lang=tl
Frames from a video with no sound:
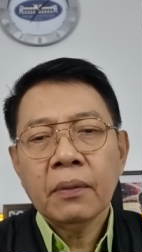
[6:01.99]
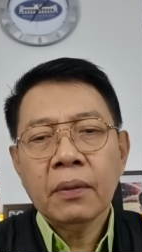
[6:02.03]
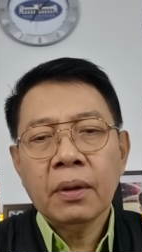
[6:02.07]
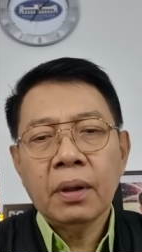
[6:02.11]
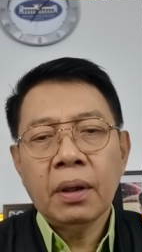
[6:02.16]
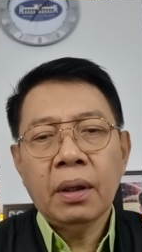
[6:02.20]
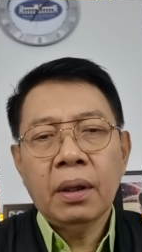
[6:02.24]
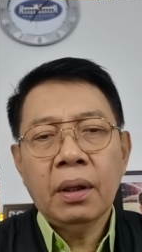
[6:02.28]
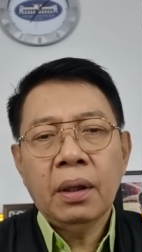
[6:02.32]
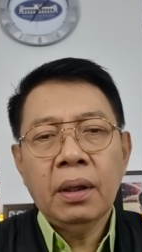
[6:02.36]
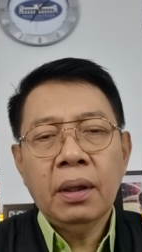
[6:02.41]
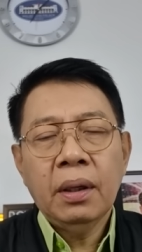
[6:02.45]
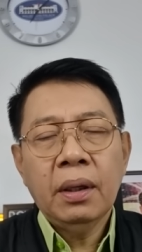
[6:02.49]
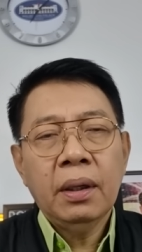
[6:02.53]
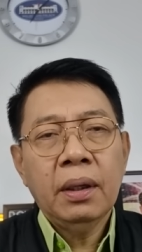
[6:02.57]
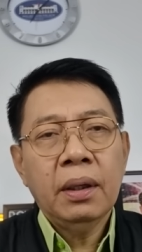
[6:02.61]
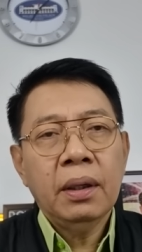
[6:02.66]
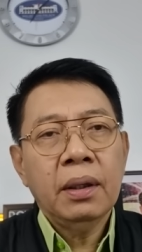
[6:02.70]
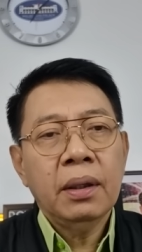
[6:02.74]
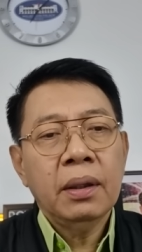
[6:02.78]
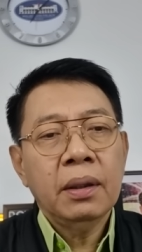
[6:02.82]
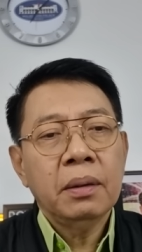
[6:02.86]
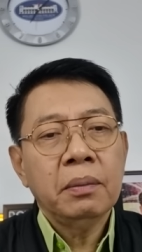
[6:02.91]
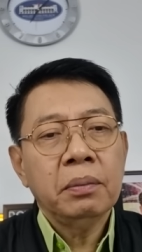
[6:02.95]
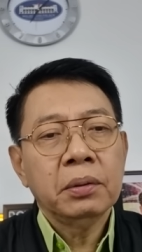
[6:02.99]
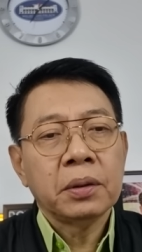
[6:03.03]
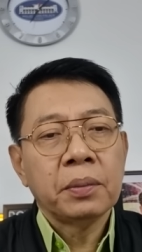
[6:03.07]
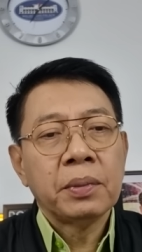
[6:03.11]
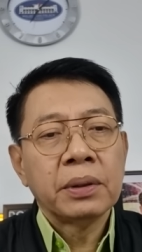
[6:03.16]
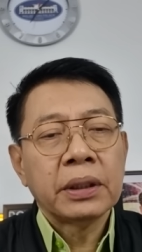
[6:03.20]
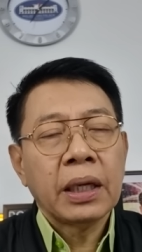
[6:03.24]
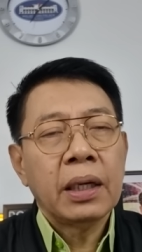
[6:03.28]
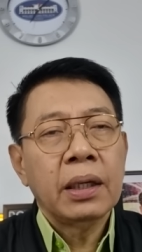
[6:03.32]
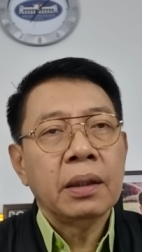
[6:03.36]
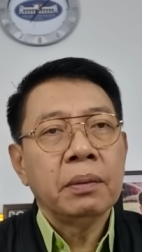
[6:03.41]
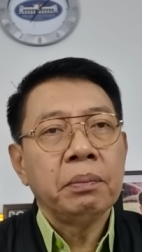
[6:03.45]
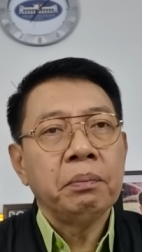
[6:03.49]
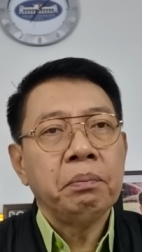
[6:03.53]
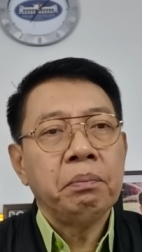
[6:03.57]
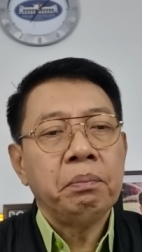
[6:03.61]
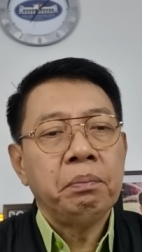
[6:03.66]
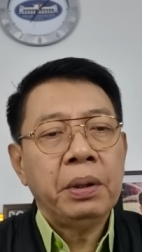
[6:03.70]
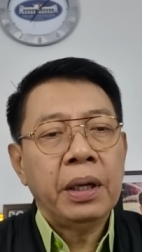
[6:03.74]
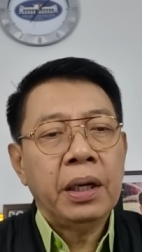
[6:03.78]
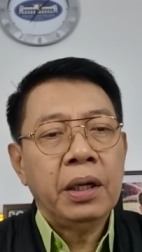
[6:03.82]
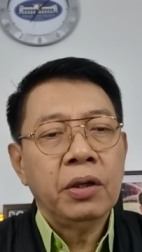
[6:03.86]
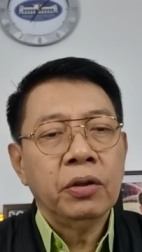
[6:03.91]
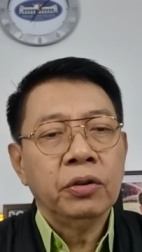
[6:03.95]
Eh,
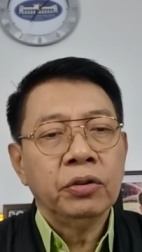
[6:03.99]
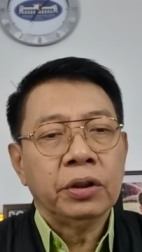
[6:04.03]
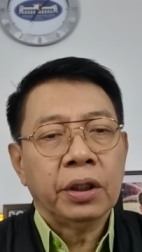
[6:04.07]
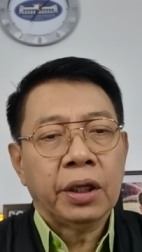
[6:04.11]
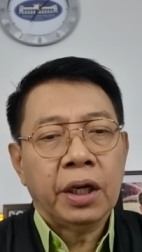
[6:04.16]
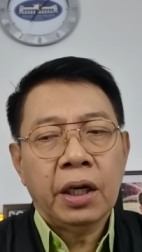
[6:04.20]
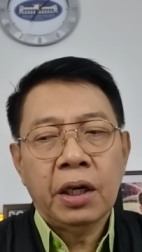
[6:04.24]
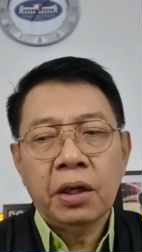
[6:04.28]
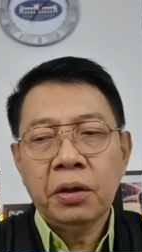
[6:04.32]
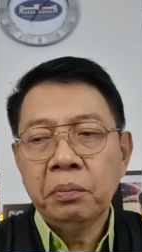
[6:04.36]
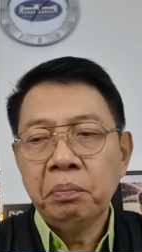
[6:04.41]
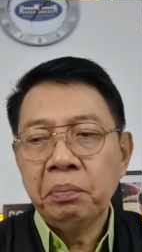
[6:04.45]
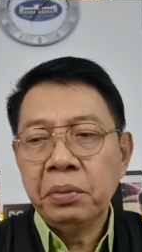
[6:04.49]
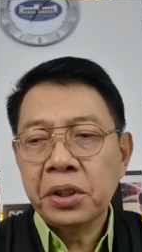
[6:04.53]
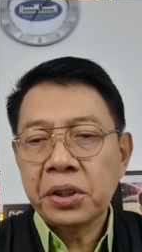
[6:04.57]
samantalang billion trillion